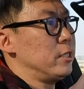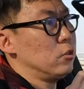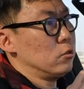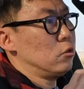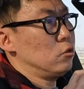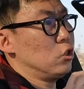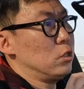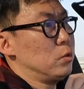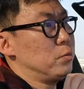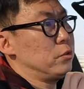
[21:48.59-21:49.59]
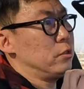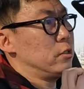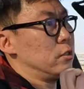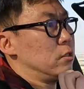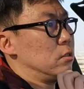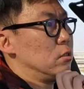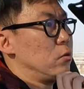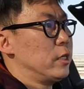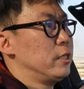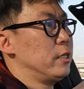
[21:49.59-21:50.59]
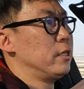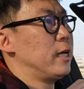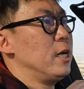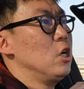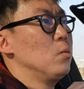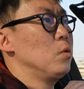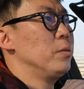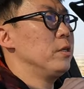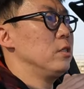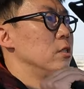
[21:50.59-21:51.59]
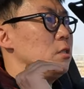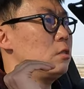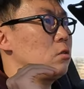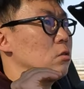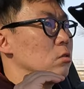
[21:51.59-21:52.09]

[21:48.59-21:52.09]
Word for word: 안정성적인 부분은 확실히 달려보면은